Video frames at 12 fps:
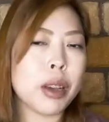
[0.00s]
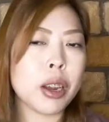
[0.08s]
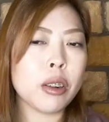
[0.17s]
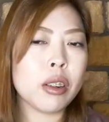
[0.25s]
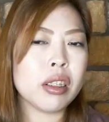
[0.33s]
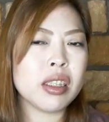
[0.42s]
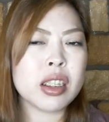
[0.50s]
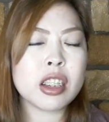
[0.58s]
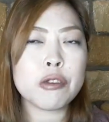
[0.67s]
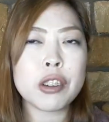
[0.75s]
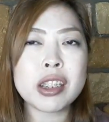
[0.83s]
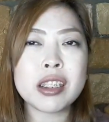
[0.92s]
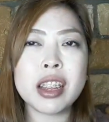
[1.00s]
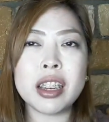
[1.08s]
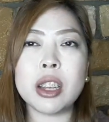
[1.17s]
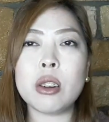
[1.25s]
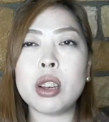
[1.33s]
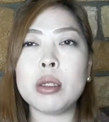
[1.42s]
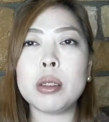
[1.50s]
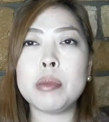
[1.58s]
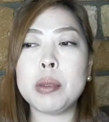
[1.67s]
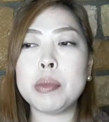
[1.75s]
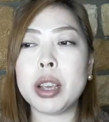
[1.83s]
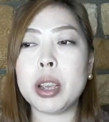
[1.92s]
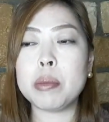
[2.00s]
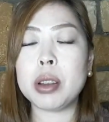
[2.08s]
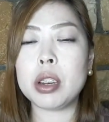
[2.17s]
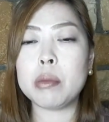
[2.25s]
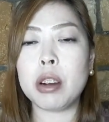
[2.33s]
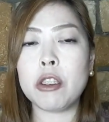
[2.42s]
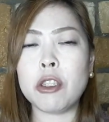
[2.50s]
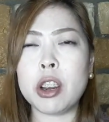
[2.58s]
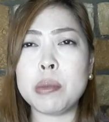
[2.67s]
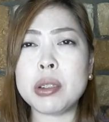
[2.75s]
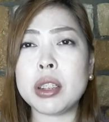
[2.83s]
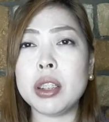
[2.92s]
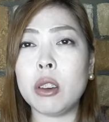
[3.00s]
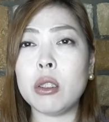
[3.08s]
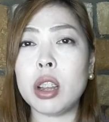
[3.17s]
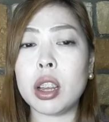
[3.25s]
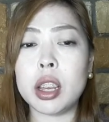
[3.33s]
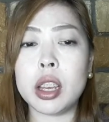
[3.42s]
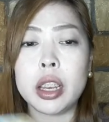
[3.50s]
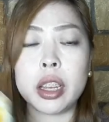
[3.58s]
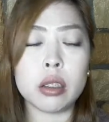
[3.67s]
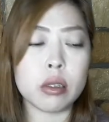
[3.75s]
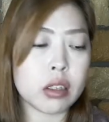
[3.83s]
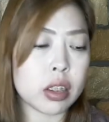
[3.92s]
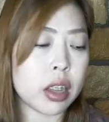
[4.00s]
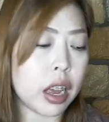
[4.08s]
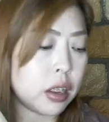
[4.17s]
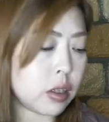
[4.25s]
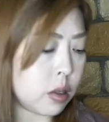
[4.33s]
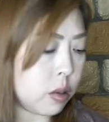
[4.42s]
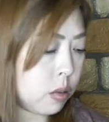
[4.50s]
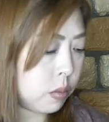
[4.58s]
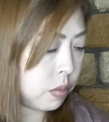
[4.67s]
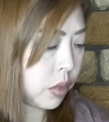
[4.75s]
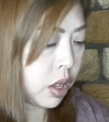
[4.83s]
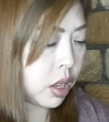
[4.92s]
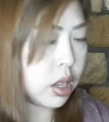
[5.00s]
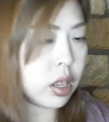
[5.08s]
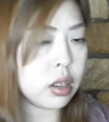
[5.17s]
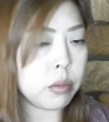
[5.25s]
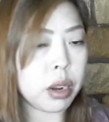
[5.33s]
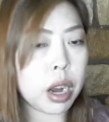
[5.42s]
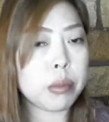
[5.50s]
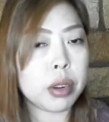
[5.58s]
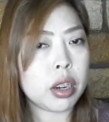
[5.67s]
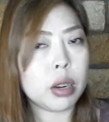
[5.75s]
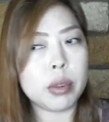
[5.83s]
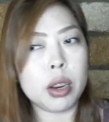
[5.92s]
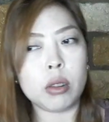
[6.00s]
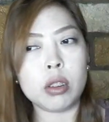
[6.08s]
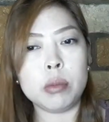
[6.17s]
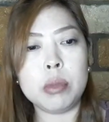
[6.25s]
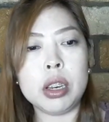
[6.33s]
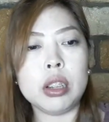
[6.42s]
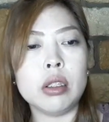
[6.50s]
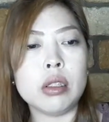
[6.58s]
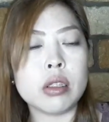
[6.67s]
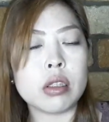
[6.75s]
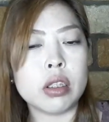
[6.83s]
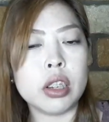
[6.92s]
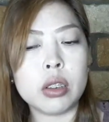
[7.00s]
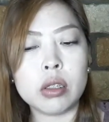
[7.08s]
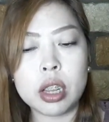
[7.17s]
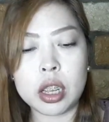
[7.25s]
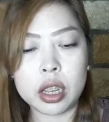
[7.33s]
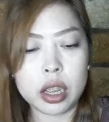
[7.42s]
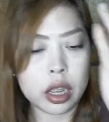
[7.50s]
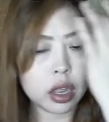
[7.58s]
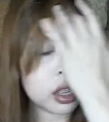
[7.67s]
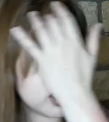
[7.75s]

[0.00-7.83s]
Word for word: Pero since first day, di ko lang namimigay pala ng mga freebies. Hindi ako nakahingi nung sa Daiso. Marami rin naman ako nabili doon. So, hindi ko nahingi.